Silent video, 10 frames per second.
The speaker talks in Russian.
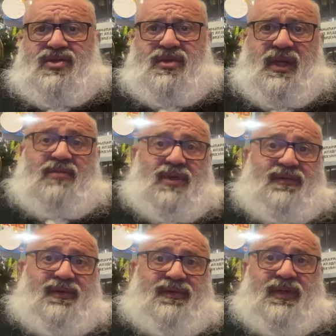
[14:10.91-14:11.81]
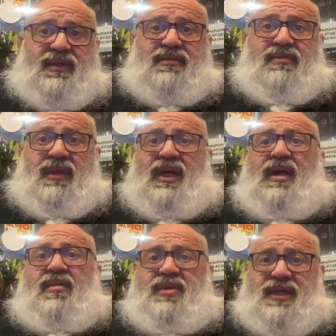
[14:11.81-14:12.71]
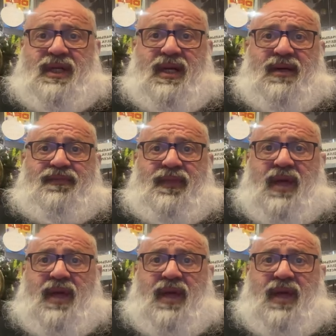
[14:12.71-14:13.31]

что я был в эфире, меня не потеряли.